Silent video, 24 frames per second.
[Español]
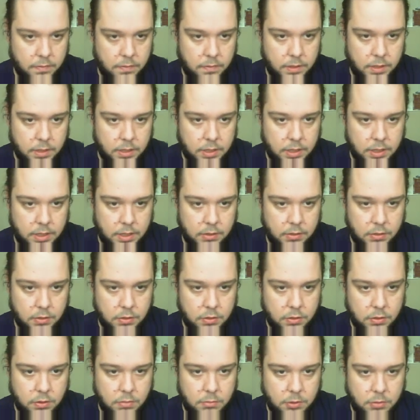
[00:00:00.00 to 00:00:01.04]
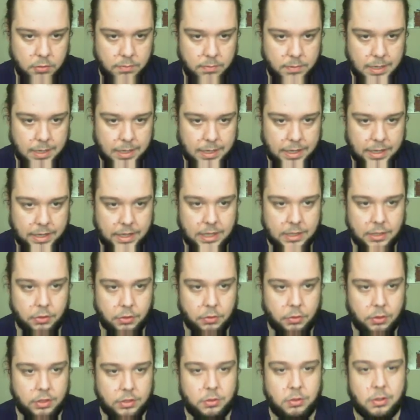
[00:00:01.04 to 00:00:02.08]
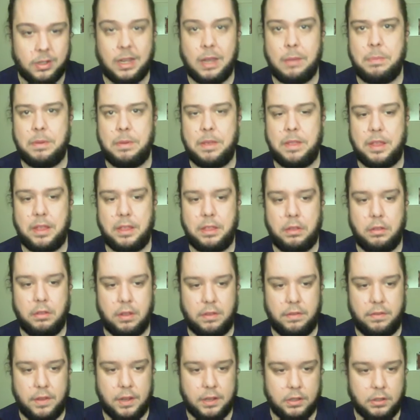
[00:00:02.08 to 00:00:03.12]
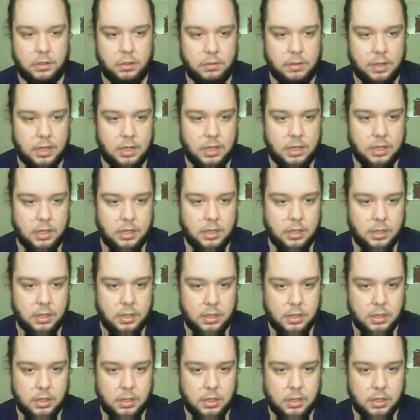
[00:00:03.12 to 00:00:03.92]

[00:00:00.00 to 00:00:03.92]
Fijaros cómo va quedando esto. Qué pedazo de efecto, ¿vale?